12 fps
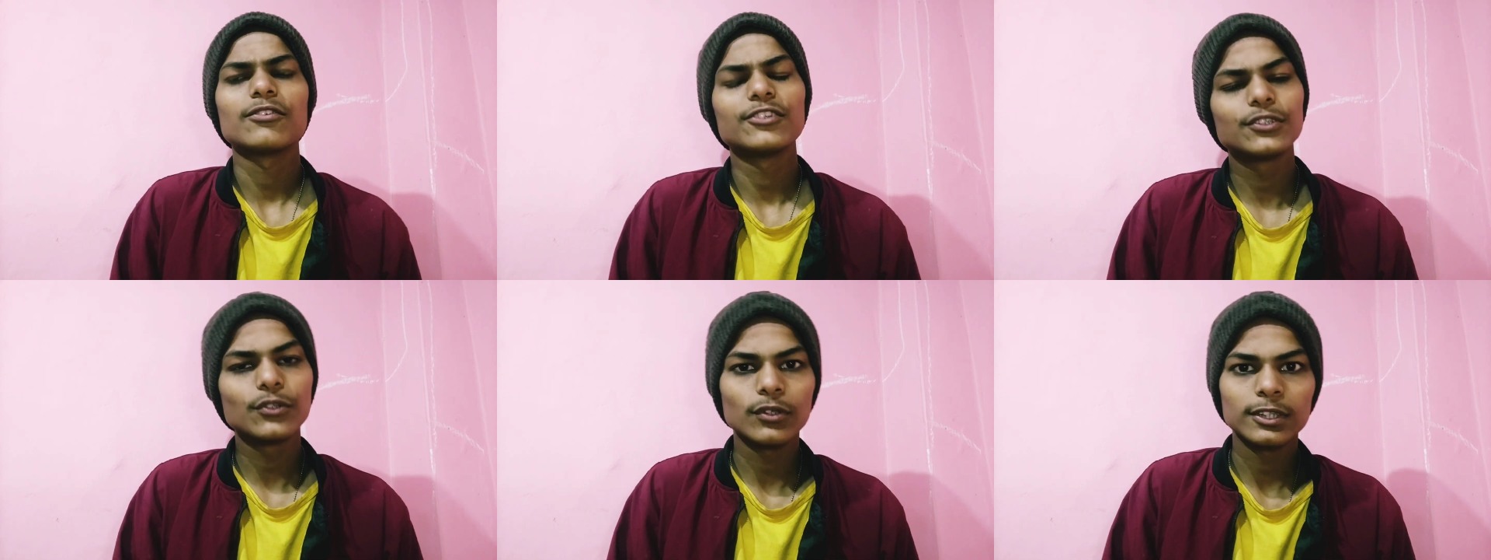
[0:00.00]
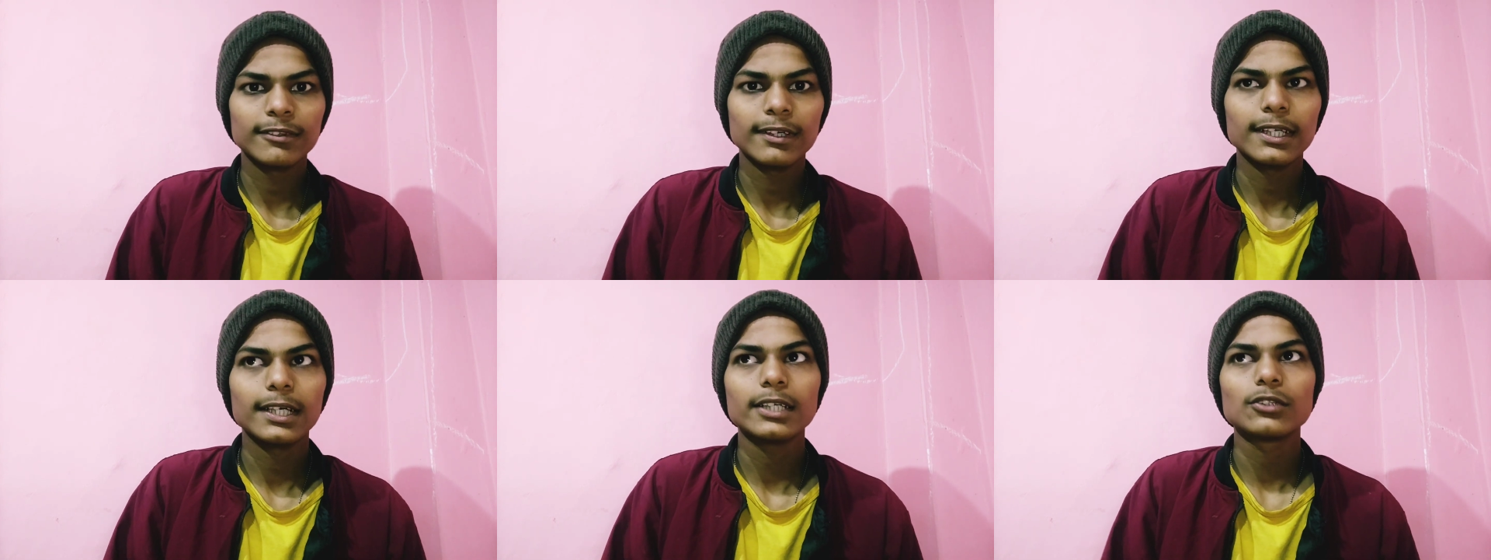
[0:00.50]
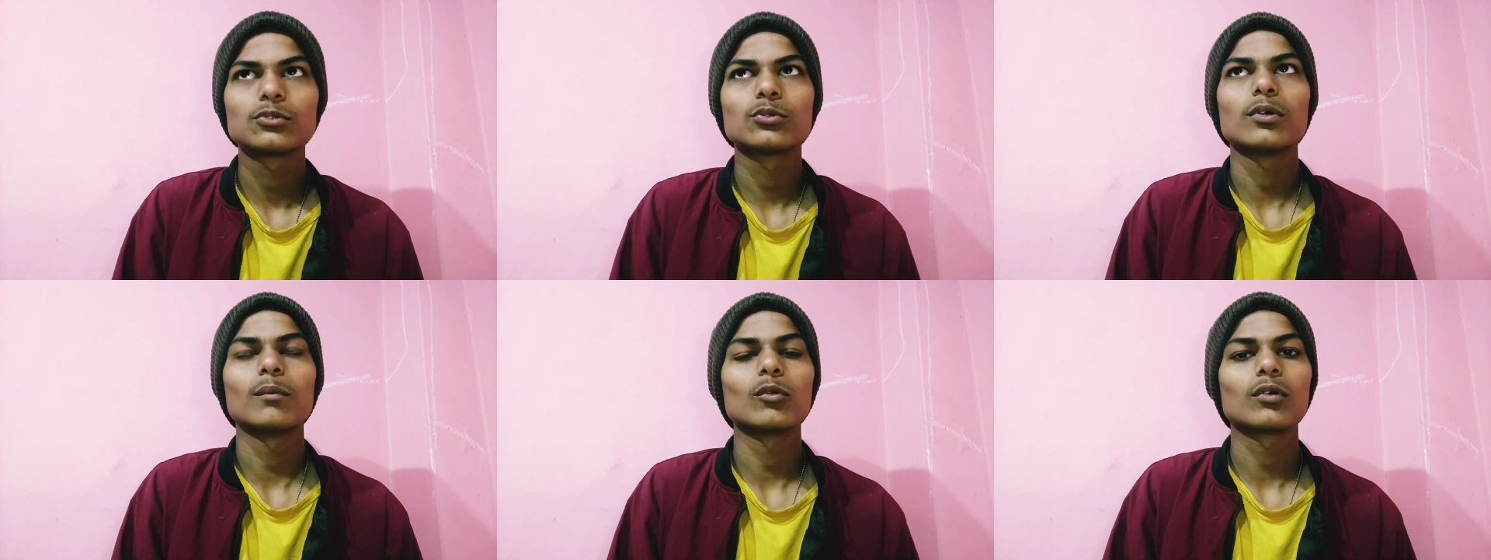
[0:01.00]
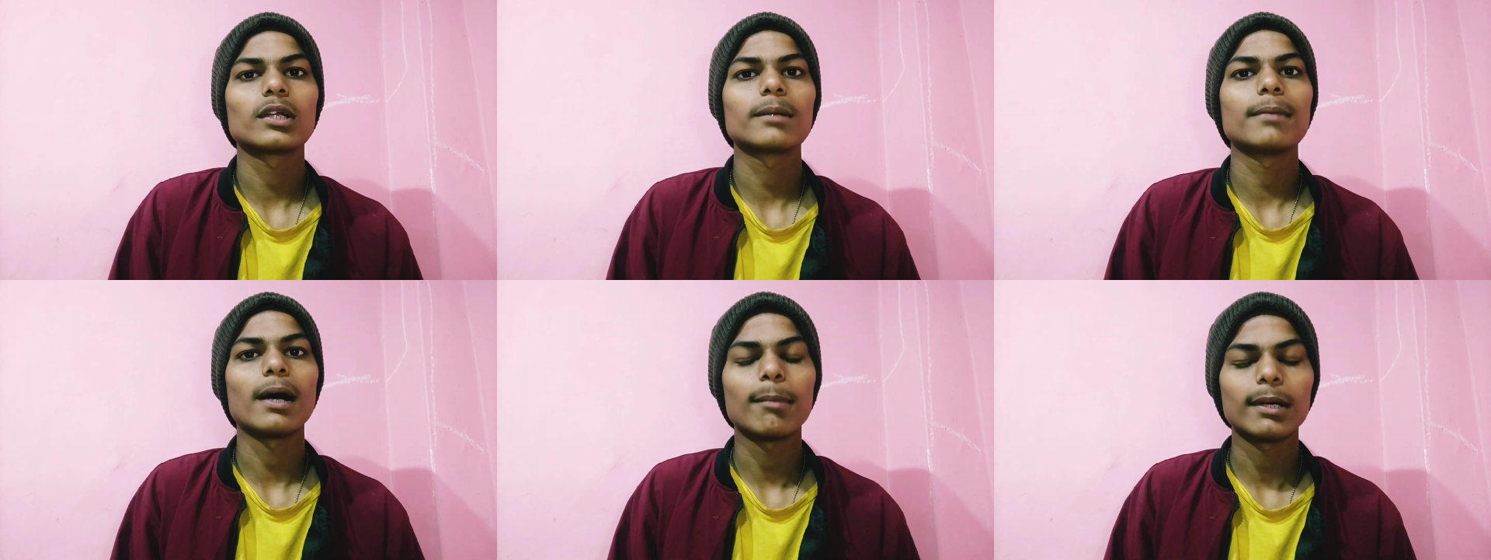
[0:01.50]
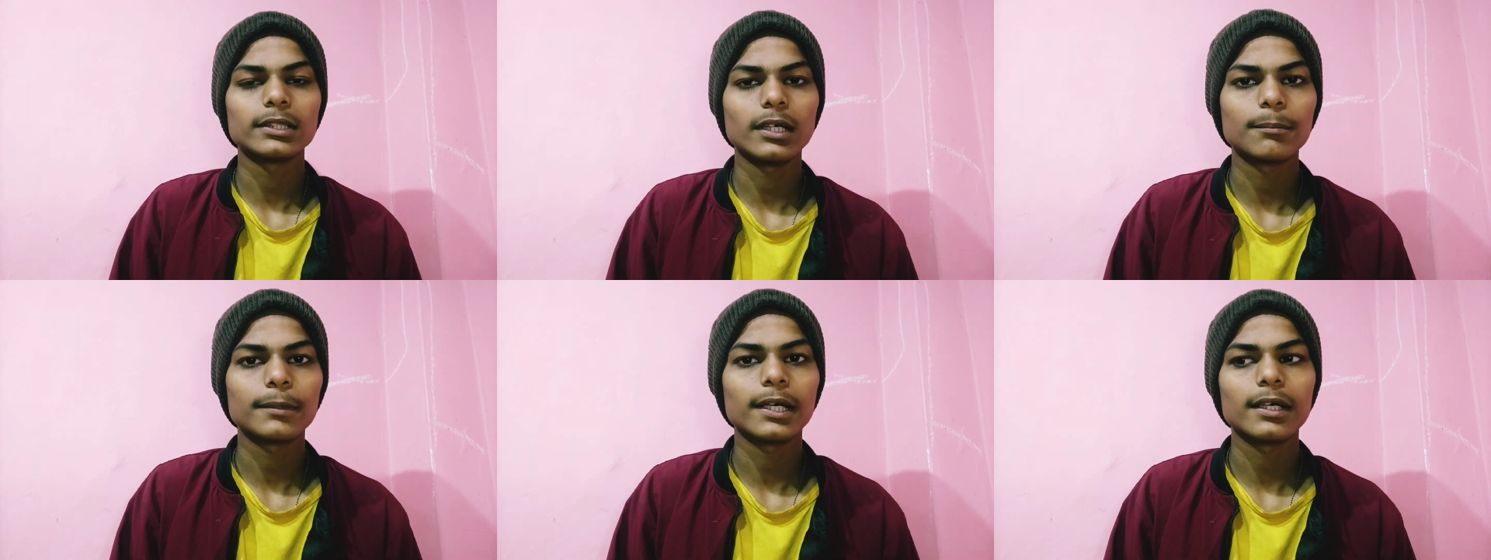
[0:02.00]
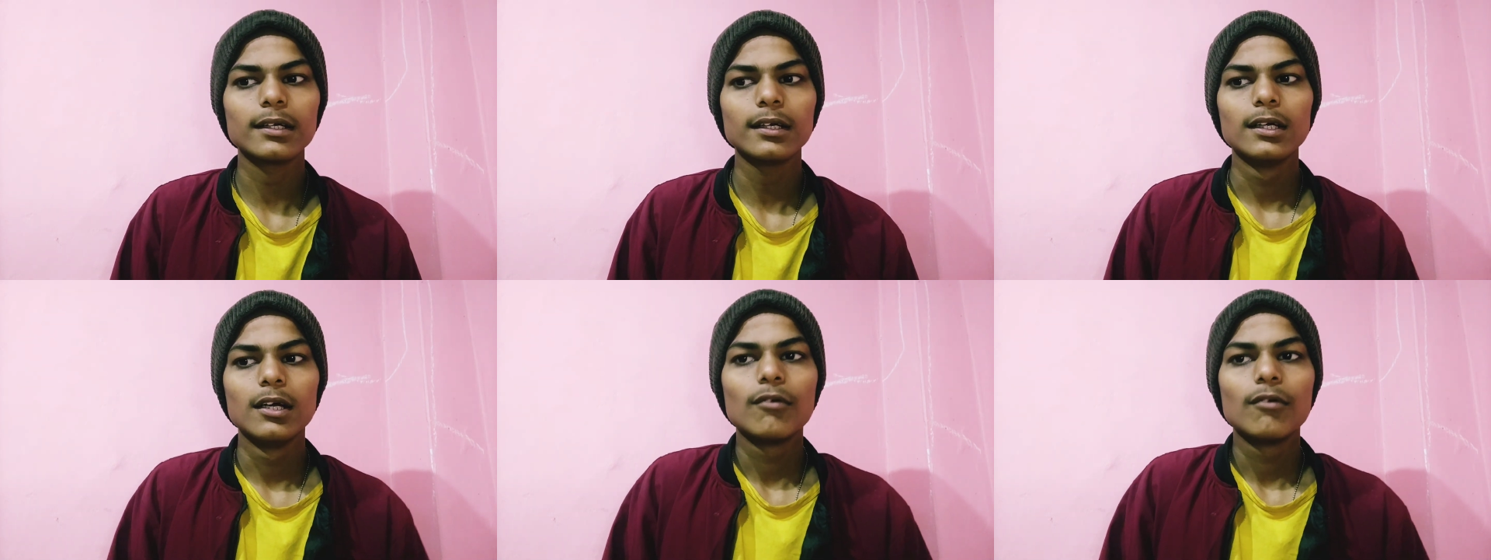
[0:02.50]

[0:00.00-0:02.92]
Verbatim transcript: वीडियो होने वाला है जो हम लोग के बाबा धाम का है